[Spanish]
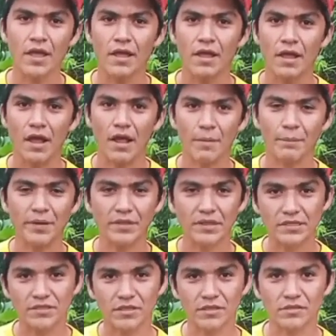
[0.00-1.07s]
a petición de
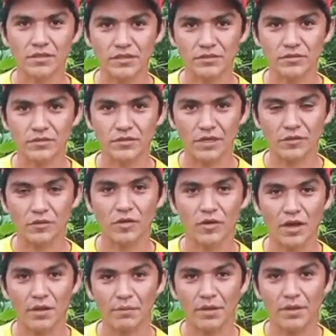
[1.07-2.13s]
una suscriptora me
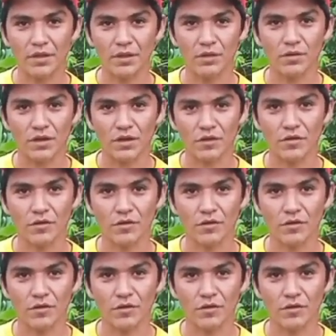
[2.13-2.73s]
dijo que yo